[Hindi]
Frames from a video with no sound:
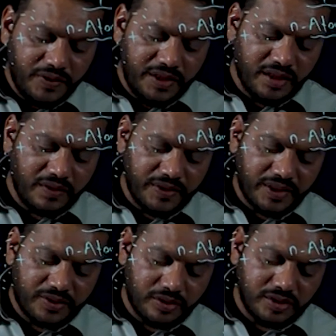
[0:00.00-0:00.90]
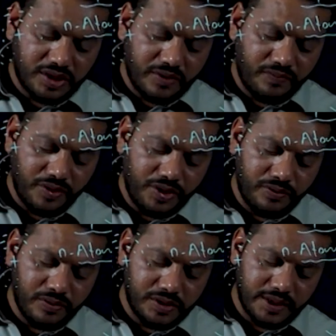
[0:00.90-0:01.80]
फिलिंग ऑफ इलेक्ट्रॉन्स के वही
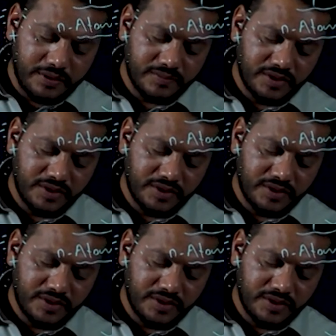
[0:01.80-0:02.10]
रूल्स हैं